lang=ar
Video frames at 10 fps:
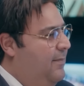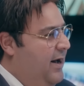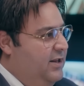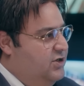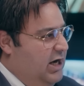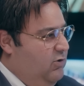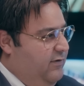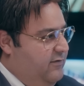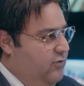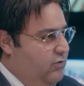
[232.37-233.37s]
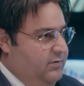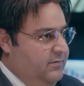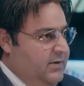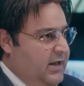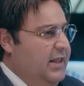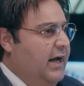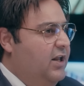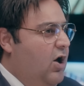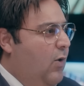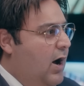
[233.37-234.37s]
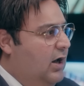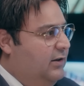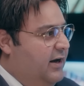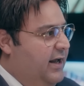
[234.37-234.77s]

طبعا شكله فرفور لكن هو خطر